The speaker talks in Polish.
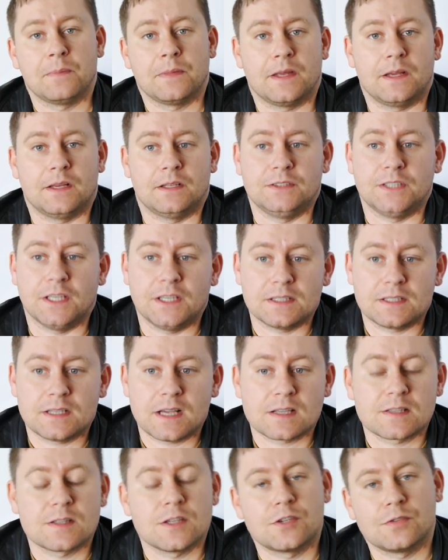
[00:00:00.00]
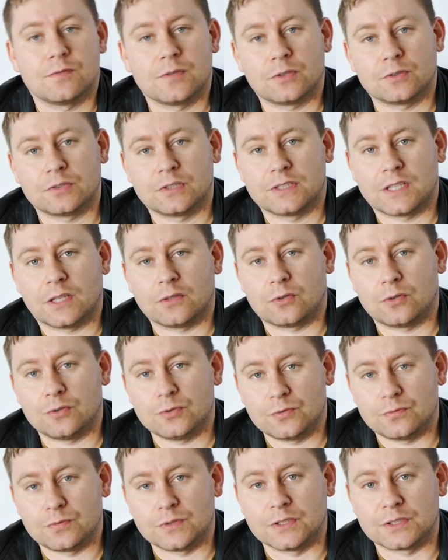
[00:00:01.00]
E, nie jest jasne, czy wykorzystano
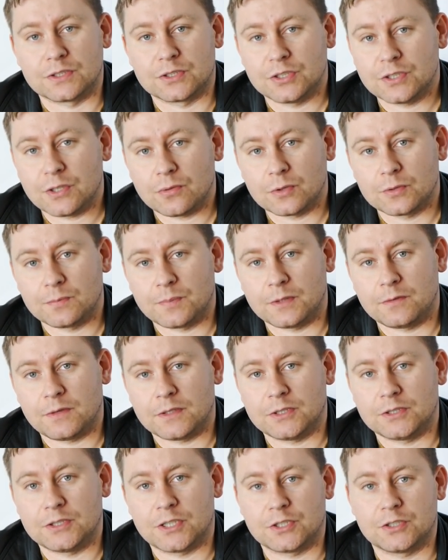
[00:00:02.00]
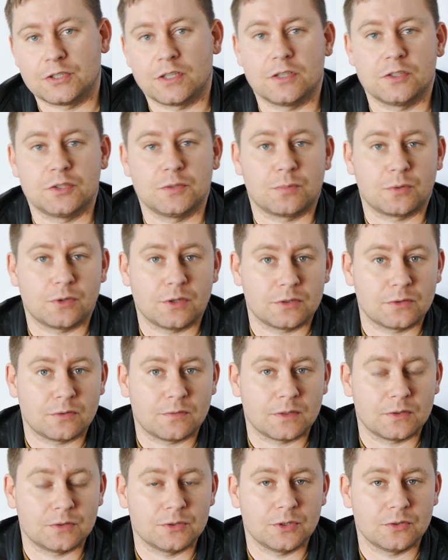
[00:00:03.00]
końcówki skrzydeł od P24, czy
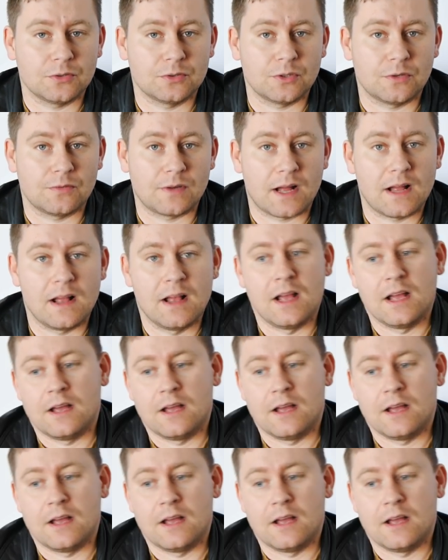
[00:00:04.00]
projektowano je od nowa.